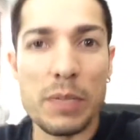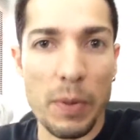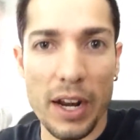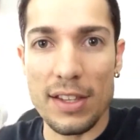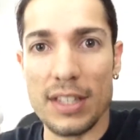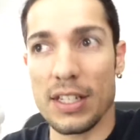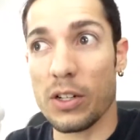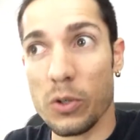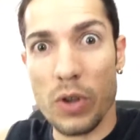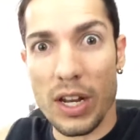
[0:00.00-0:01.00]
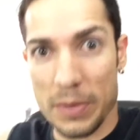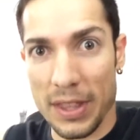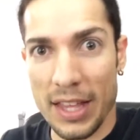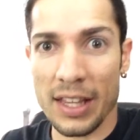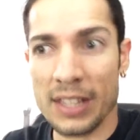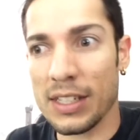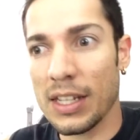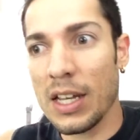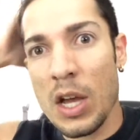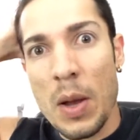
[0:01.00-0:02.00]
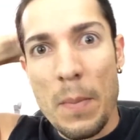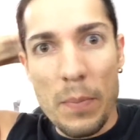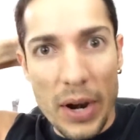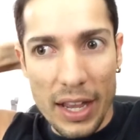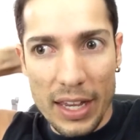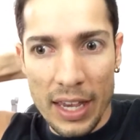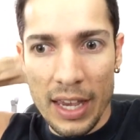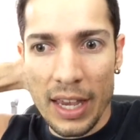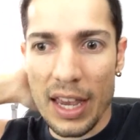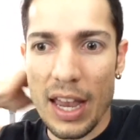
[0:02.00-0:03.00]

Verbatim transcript: las paredes, incluso a las ventanas, para que